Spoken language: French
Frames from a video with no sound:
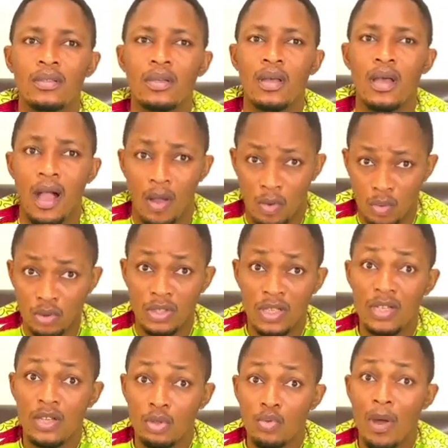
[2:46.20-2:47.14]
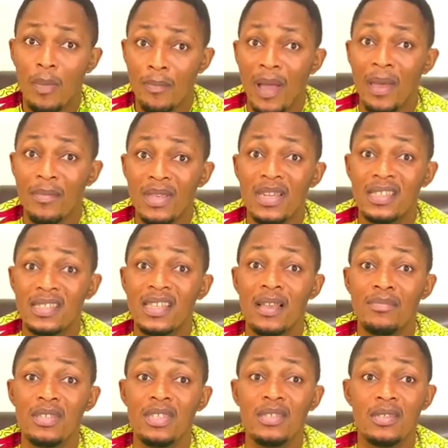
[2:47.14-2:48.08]
À côté de toi, parmi les
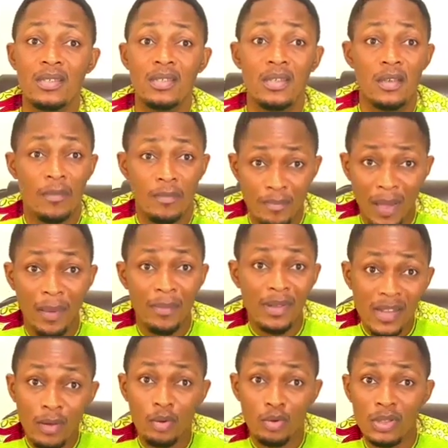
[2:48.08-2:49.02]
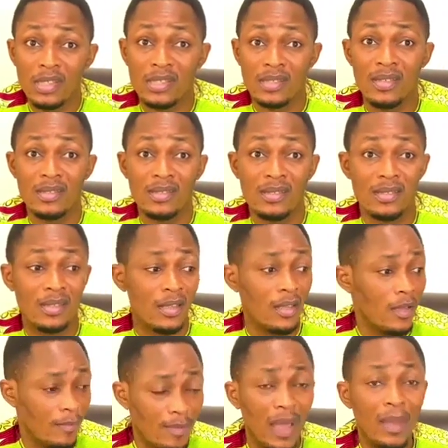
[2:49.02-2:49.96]
amis, parmi les connaissances,
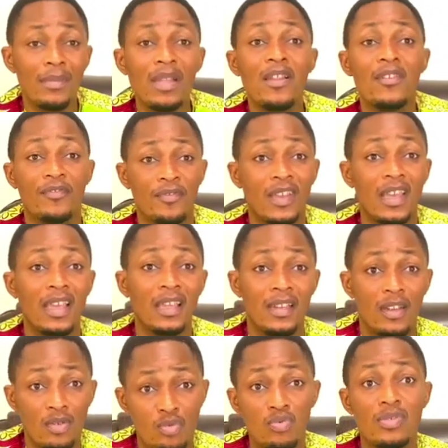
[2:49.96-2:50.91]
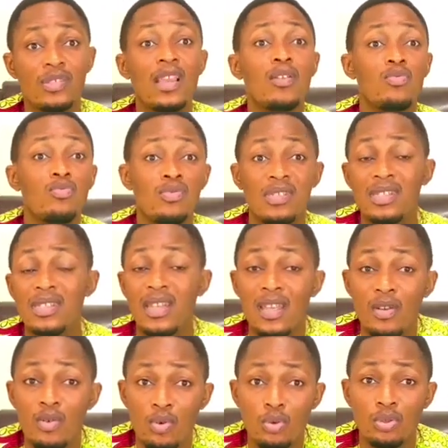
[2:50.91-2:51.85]
parmi les frères, les cousins, cousines et
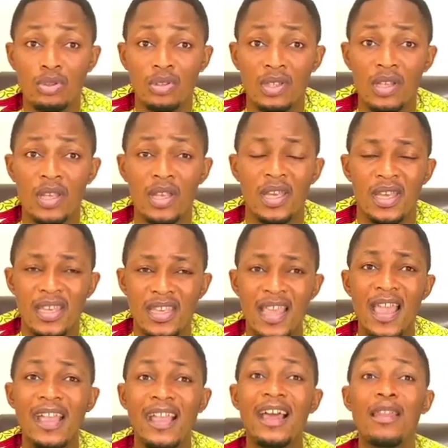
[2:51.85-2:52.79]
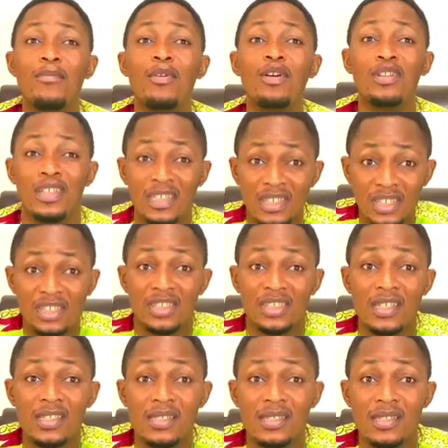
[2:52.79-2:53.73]
autres, il y a également des
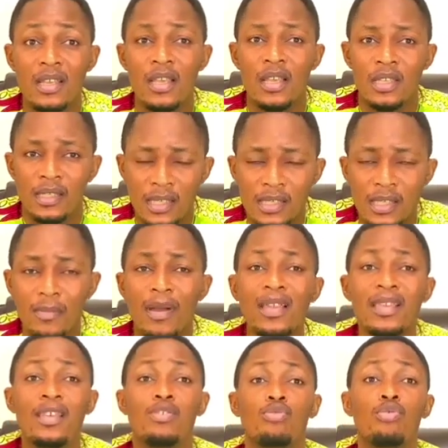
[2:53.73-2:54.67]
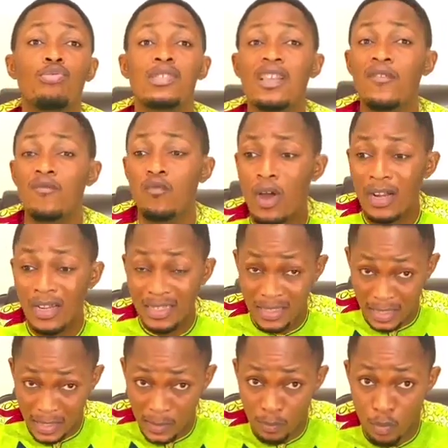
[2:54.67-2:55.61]
richesses. C'est seulement question de savoir les
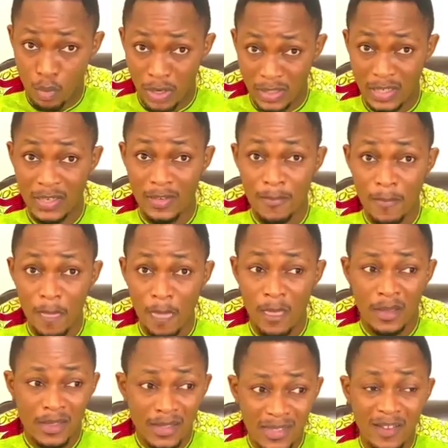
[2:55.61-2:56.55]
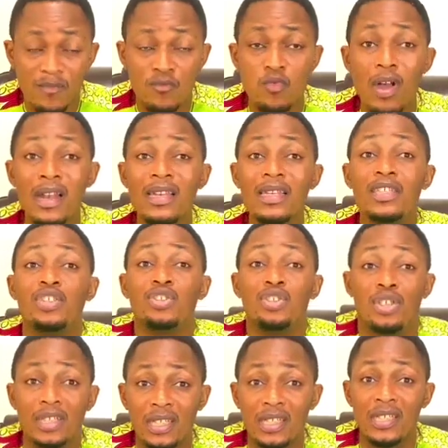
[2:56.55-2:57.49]
exploiter, savoir les
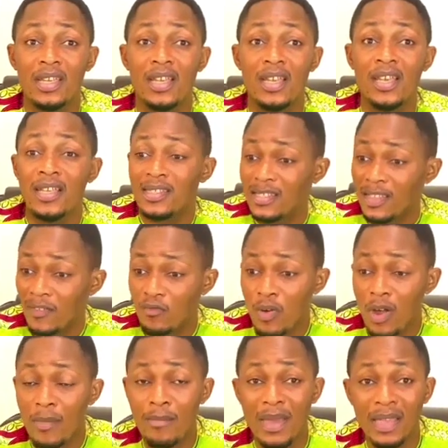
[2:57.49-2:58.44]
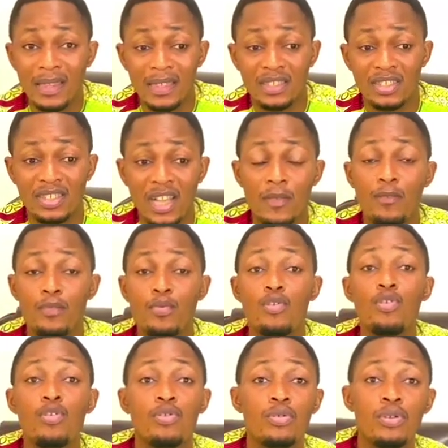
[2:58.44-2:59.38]
gérer, savoir mettre chaque
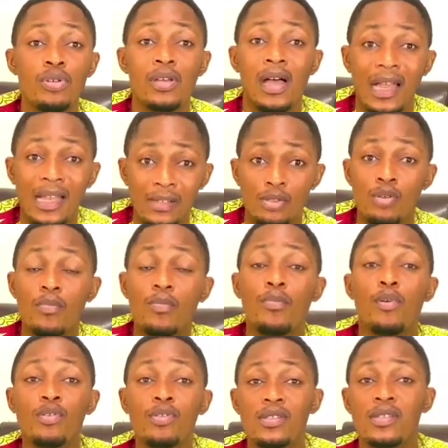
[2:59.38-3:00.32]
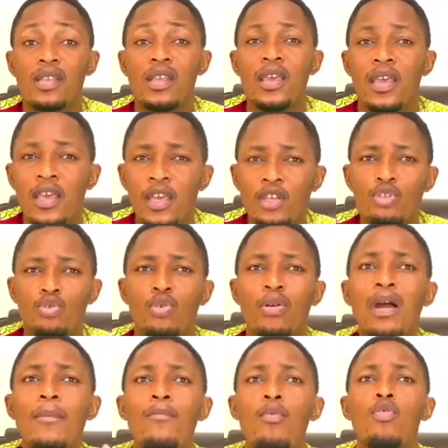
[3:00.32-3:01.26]
pion à son poste et tu
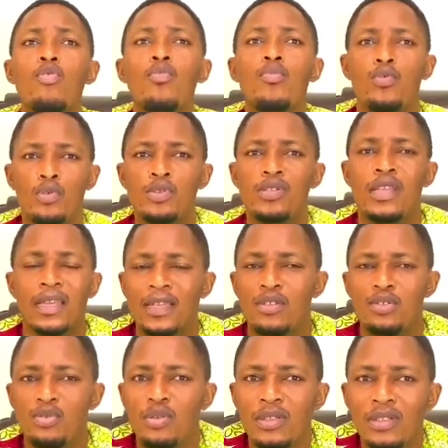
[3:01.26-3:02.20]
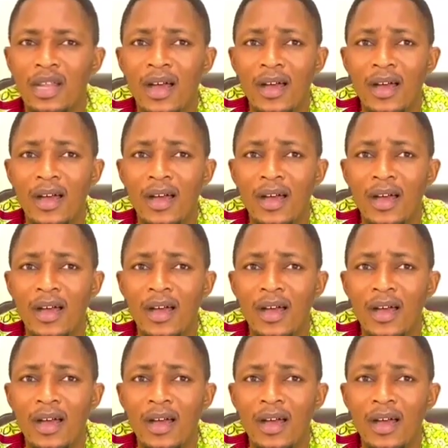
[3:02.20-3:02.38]
auras beaucoup plus de résultats.